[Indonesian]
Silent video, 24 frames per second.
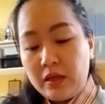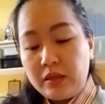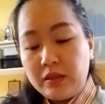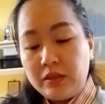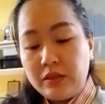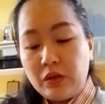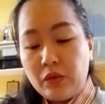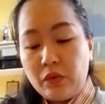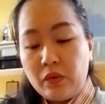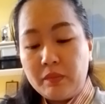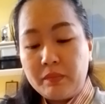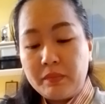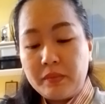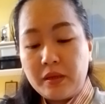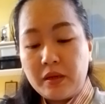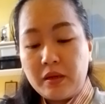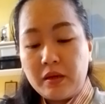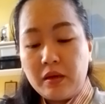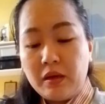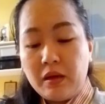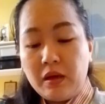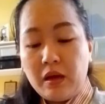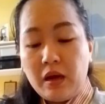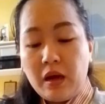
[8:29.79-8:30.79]
Jawabnya,
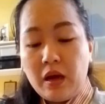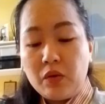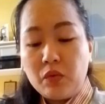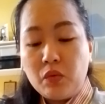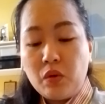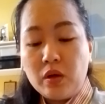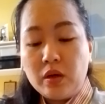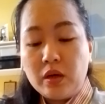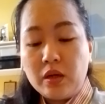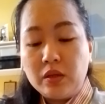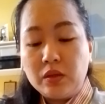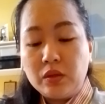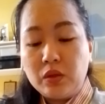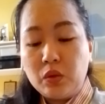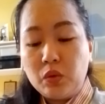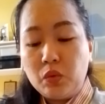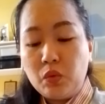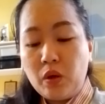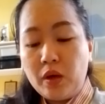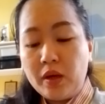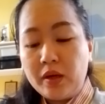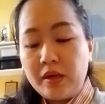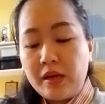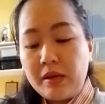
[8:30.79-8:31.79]
"Aku akan
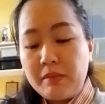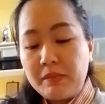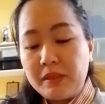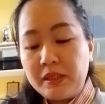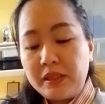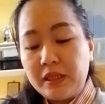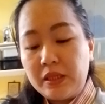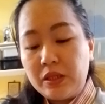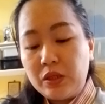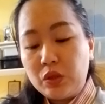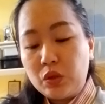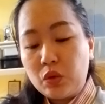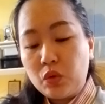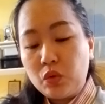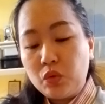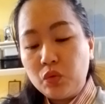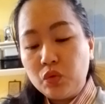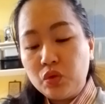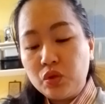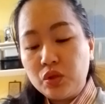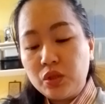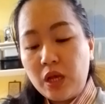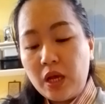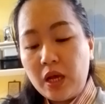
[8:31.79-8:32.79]
keluar dan menjadi
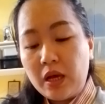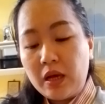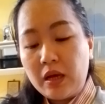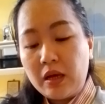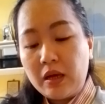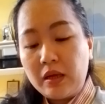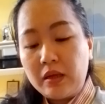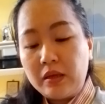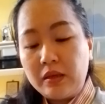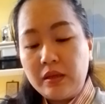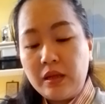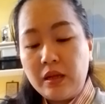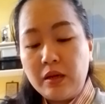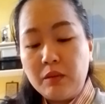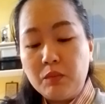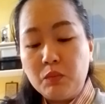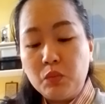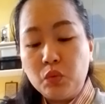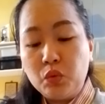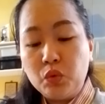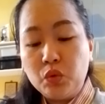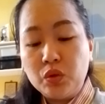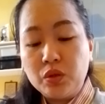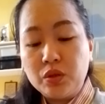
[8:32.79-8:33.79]
rodusta
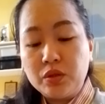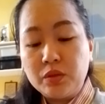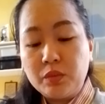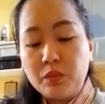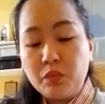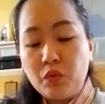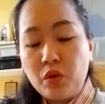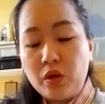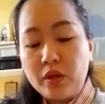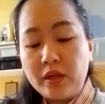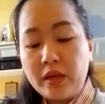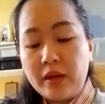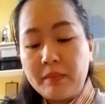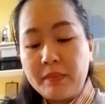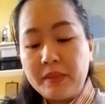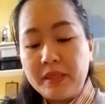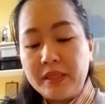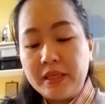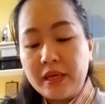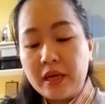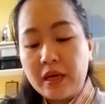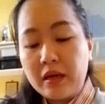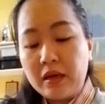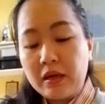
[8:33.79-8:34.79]
dalam mulut semua
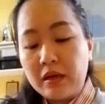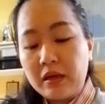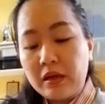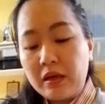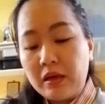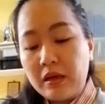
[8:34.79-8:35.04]
nabinya."